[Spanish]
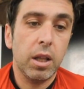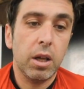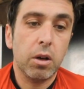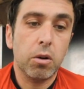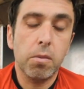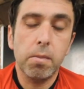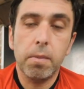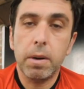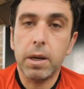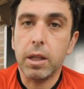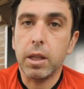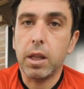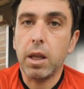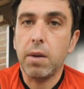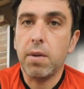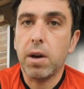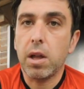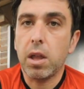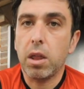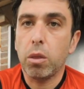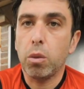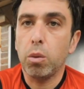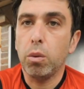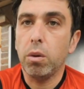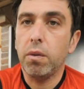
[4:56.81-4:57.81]
la
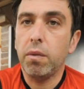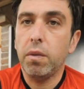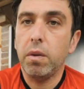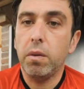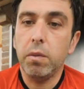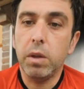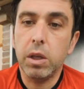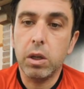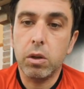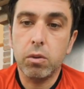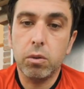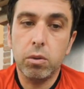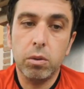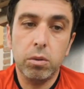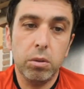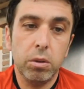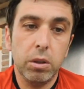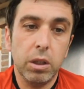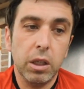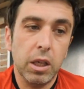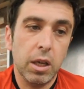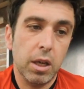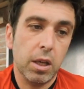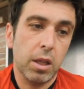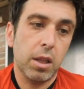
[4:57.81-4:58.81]
comparativa de Zui Be
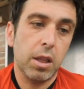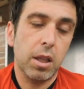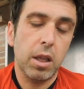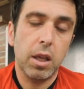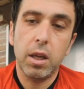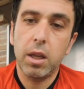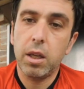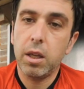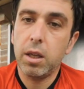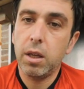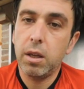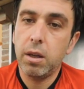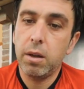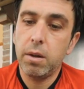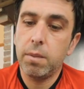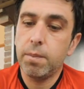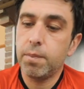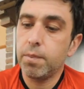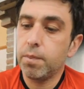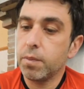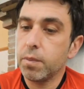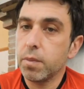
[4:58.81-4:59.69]
Cool y este